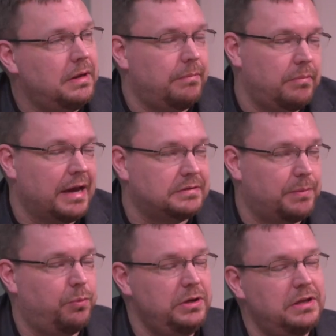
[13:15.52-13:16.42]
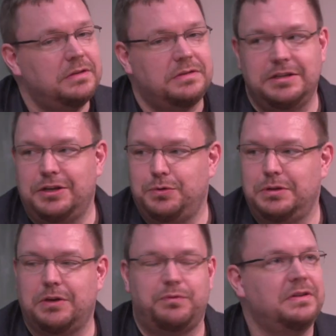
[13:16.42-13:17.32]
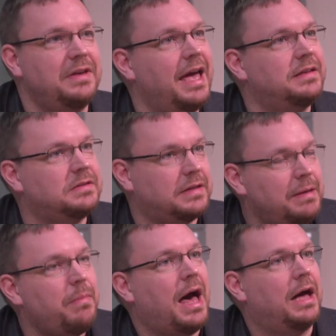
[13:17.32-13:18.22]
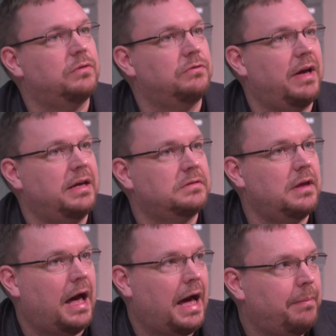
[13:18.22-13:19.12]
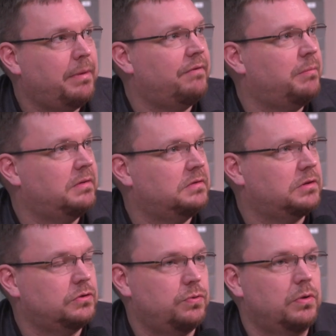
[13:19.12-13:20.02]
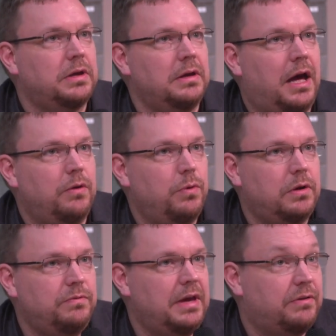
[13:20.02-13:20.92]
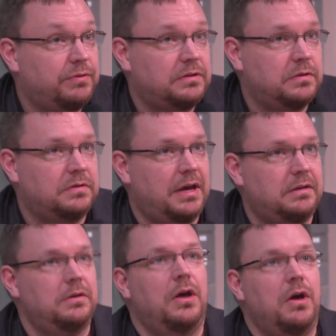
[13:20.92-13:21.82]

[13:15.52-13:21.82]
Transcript: äh, extrapoliert es hier natürlich auf eine sehr extreme Art und Weise, aber wenn man sich Rhetoriken anhört, wie etwa zur Zeit